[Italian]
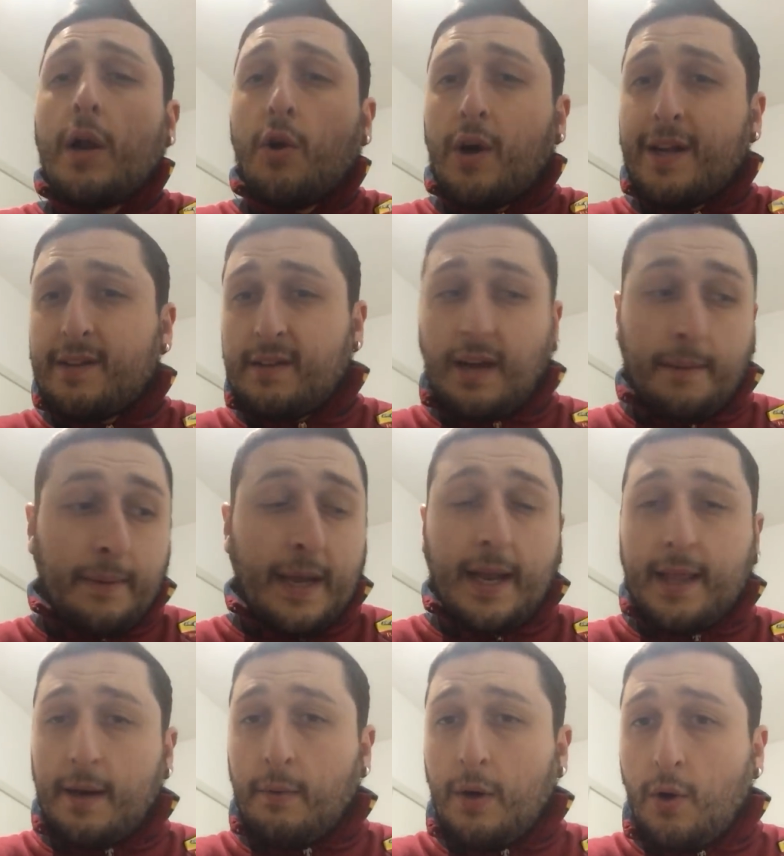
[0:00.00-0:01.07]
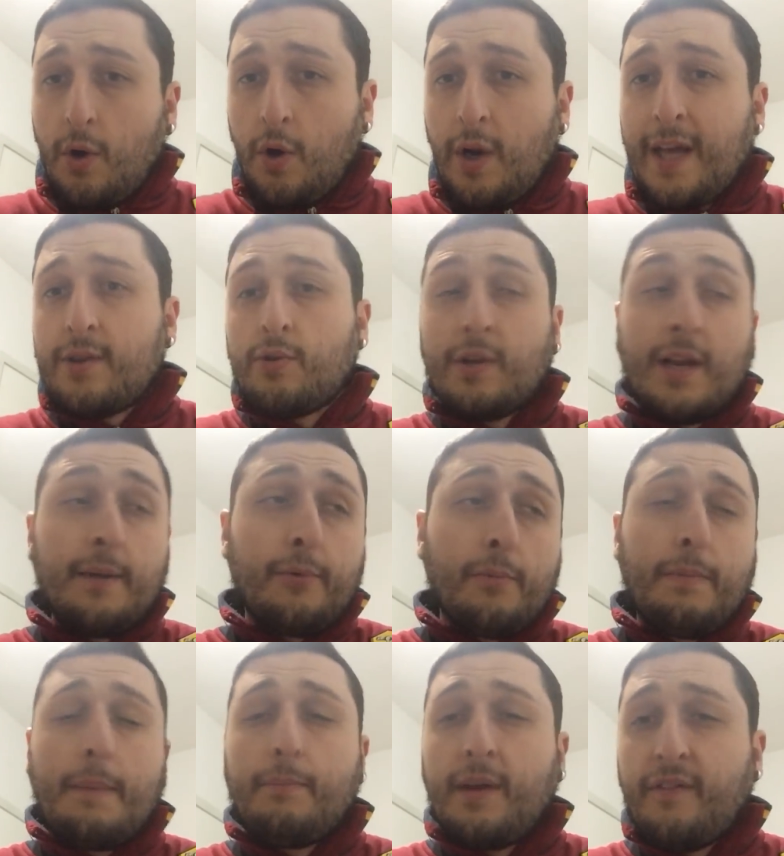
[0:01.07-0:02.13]
quello che trapela, da quello che ho letto nelle
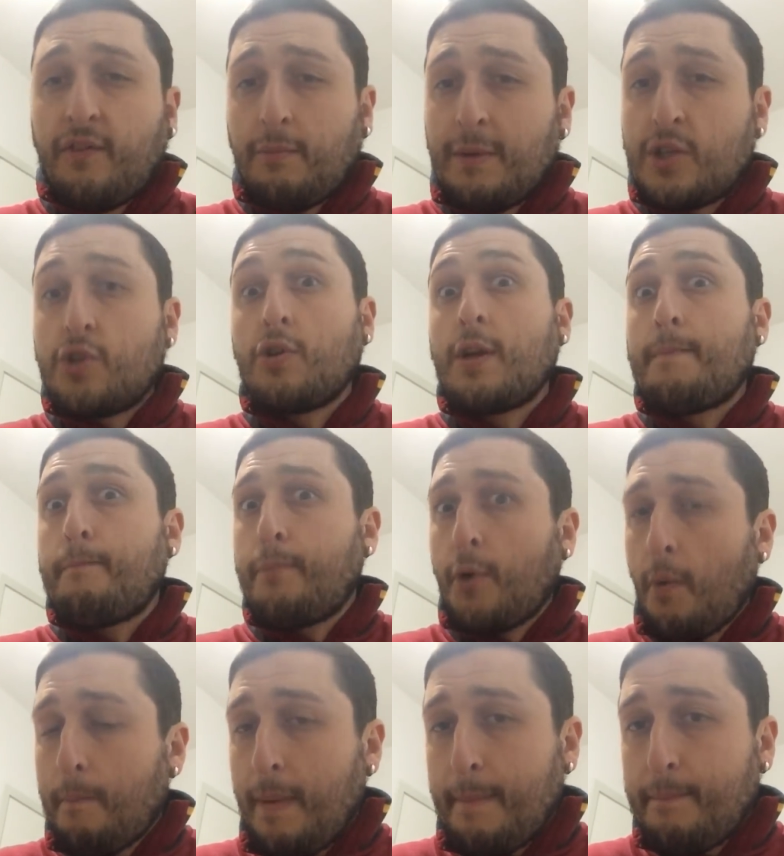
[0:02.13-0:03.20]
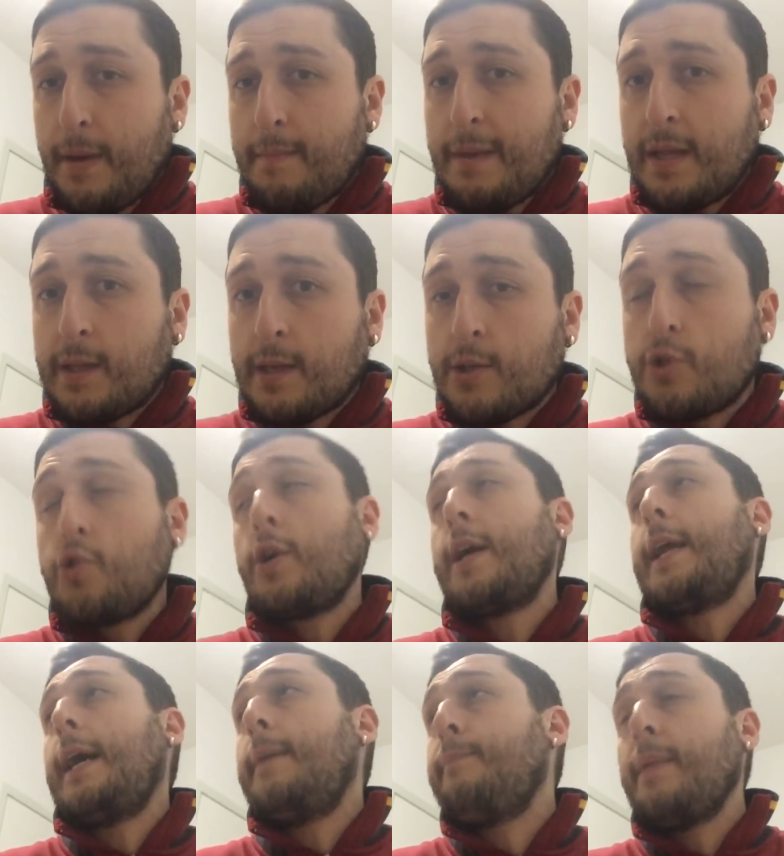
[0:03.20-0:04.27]
probabili formazioni, probabilmente
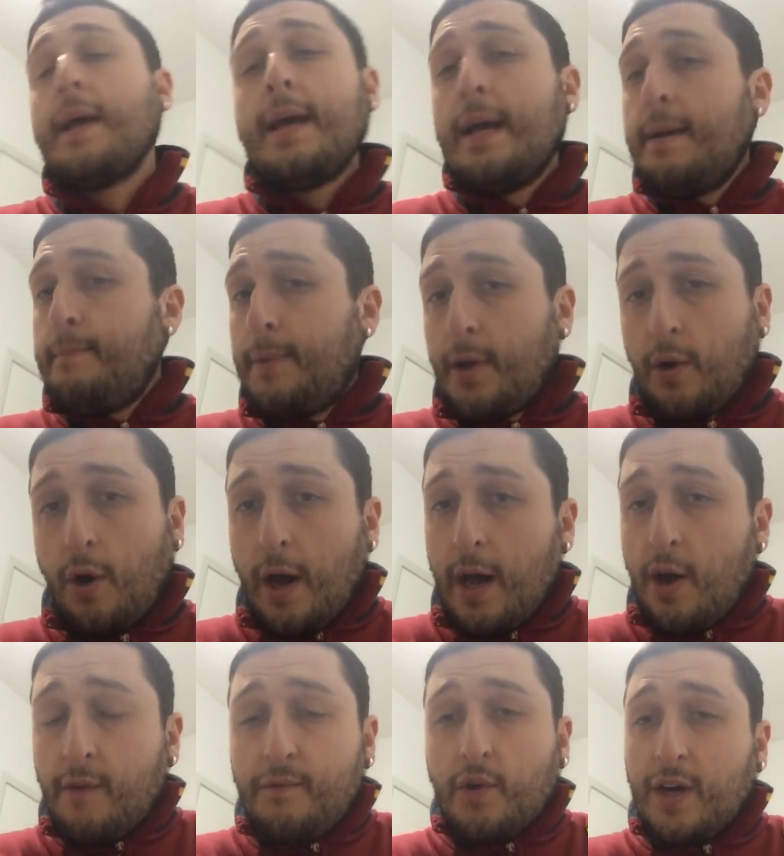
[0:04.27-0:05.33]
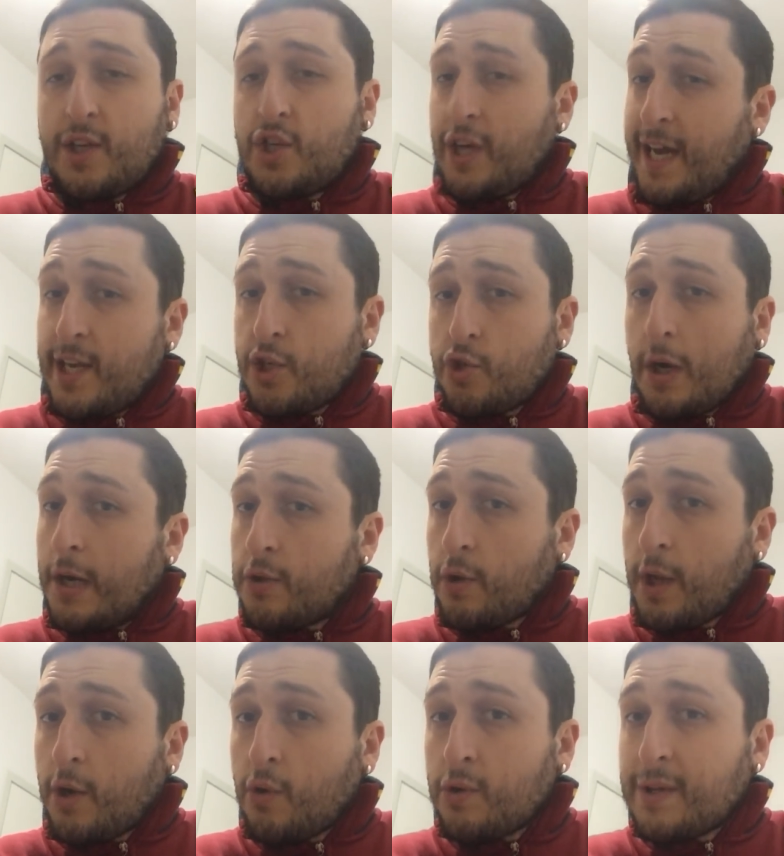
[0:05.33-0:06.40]
giocherà, però è ovvio che c'hai i
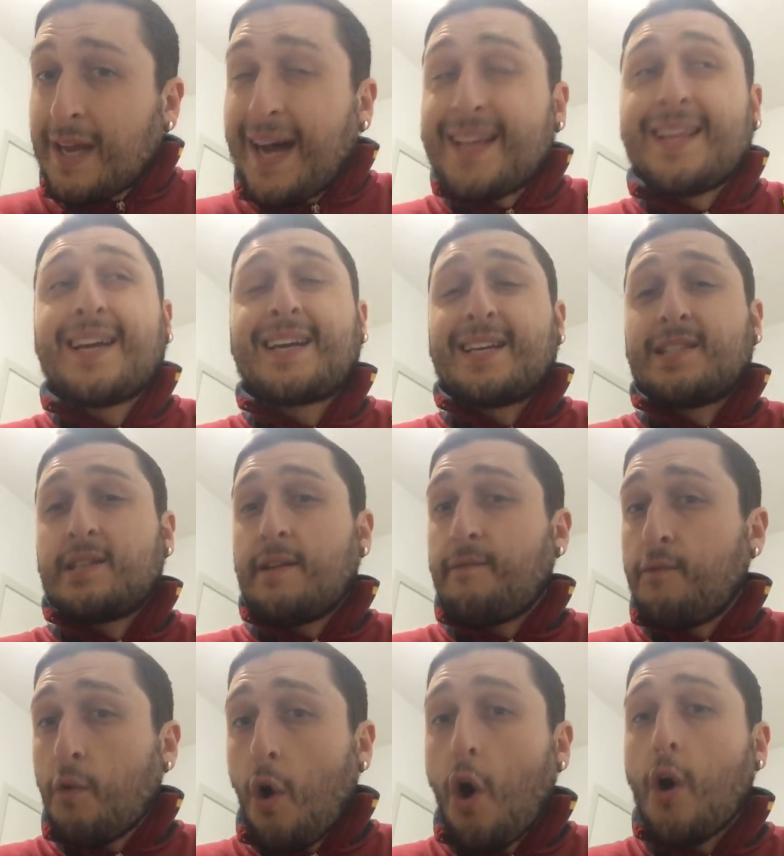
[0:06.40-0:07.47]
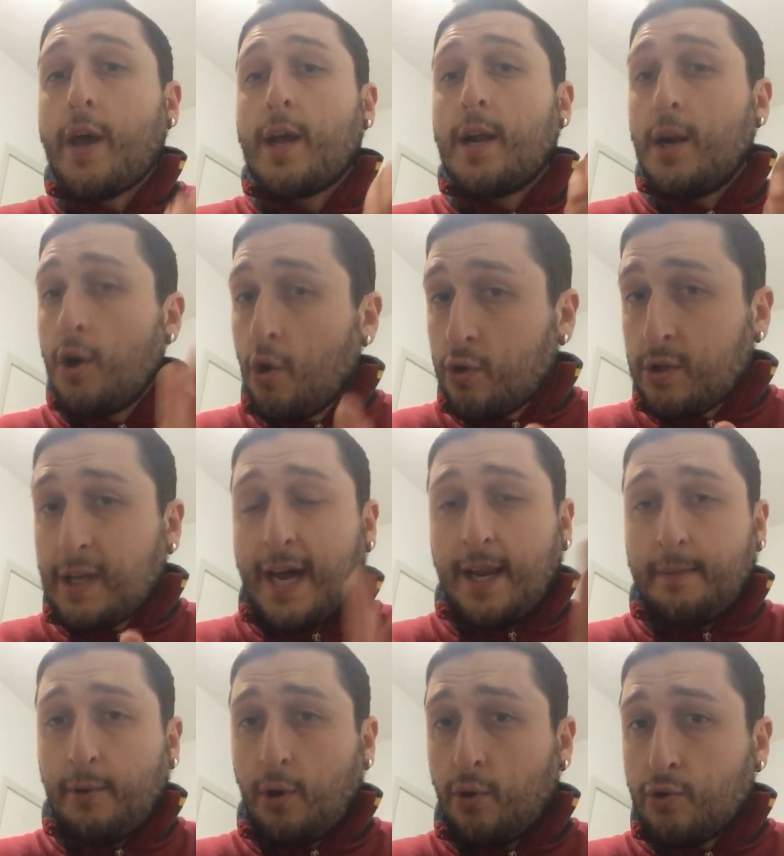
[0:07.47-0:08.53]
giocatori contati e che se vuoi
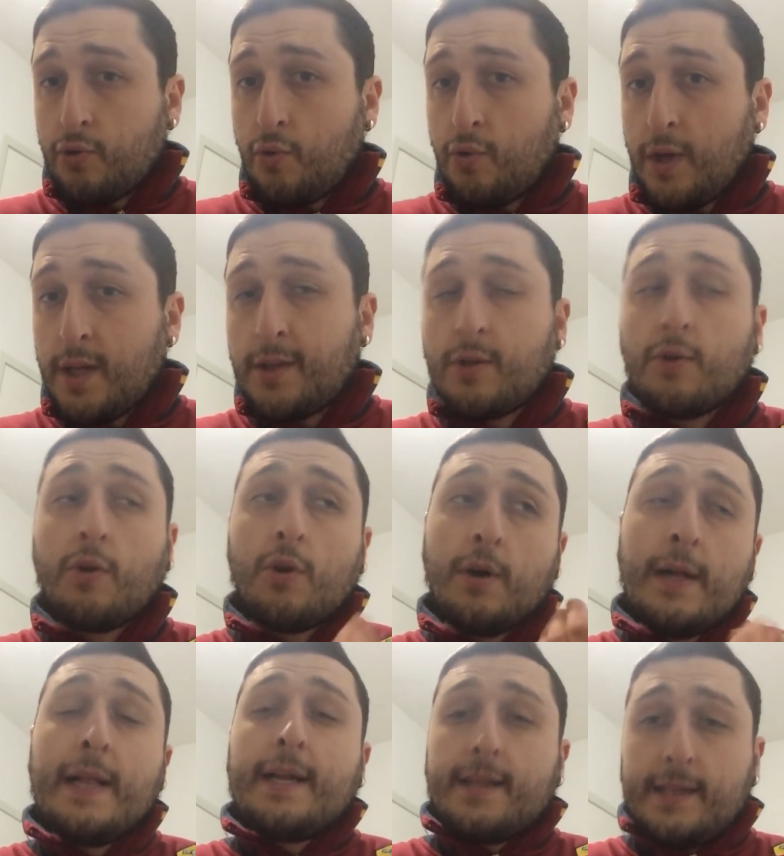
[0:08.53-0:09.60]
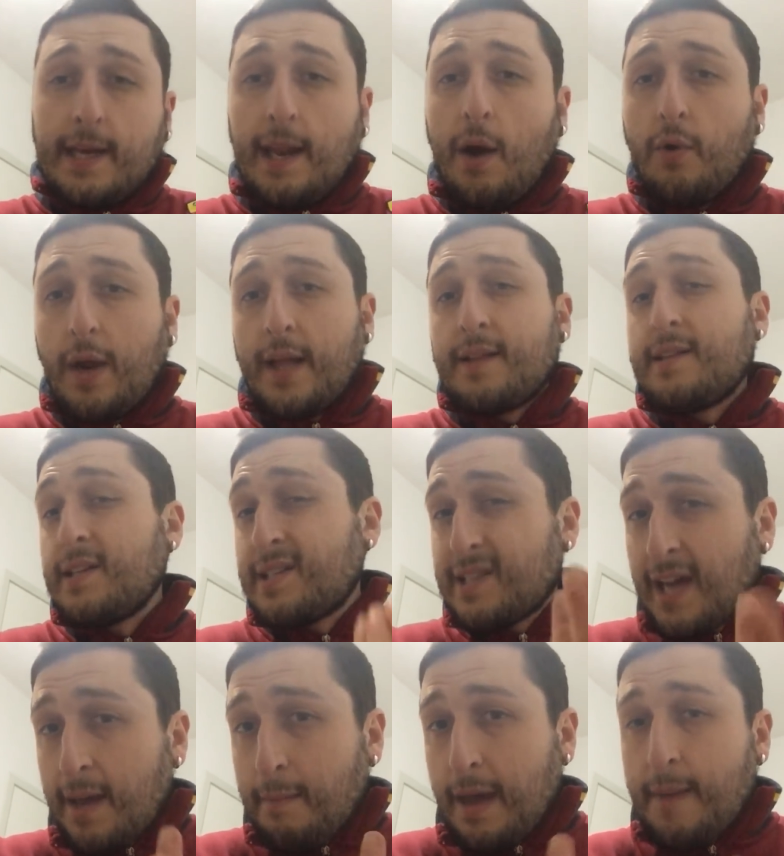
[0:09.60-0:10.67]
lottare per lo scudetto, De
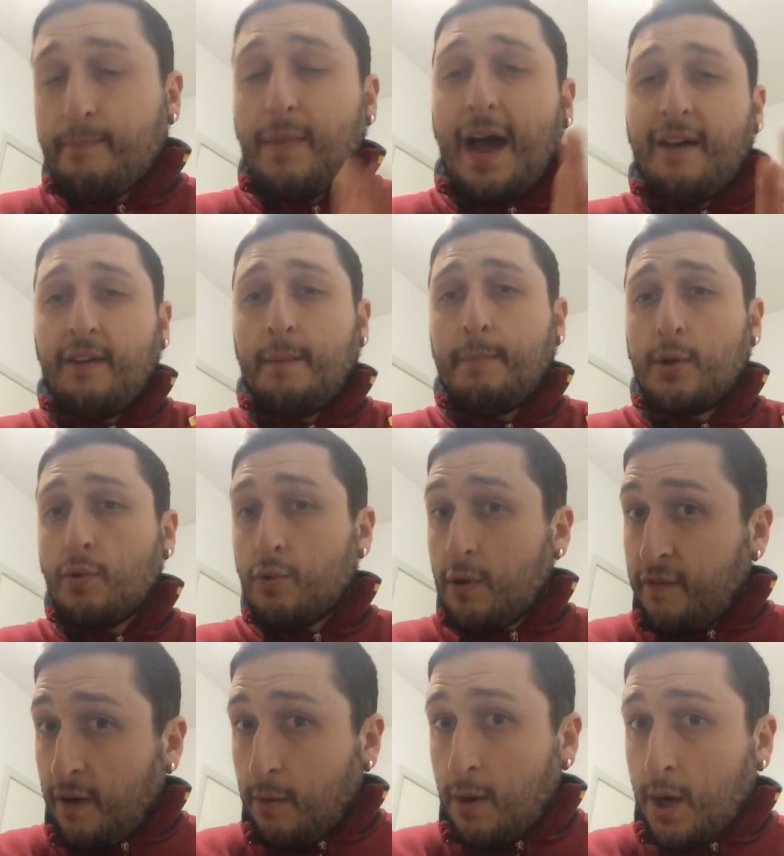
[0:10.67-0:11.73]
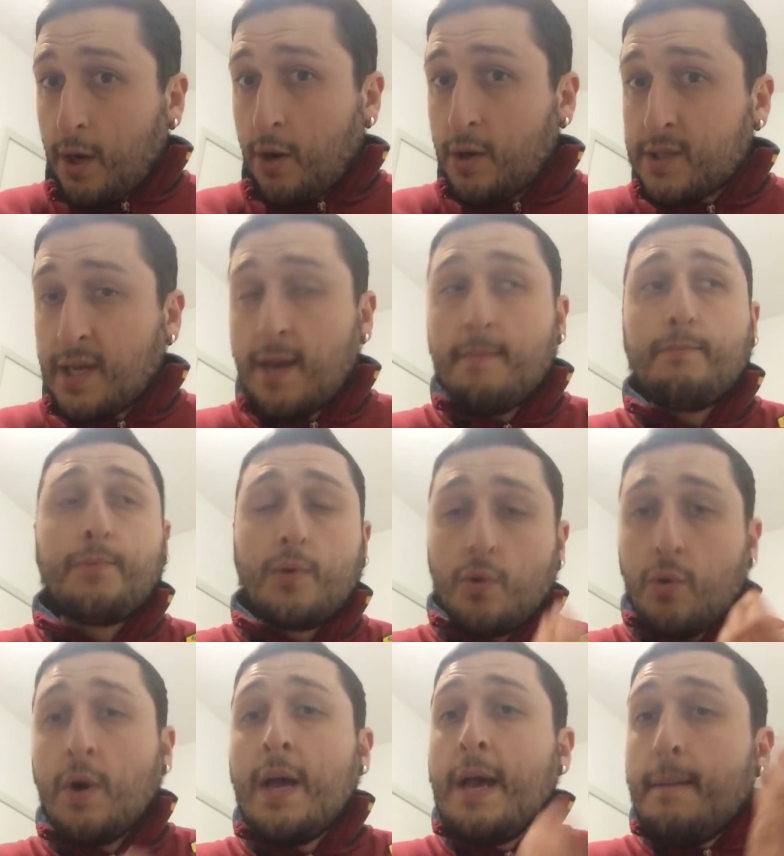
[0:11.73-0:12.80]
Laurentiis, ahimè, avrebbe dovuto fare qualcosa in più.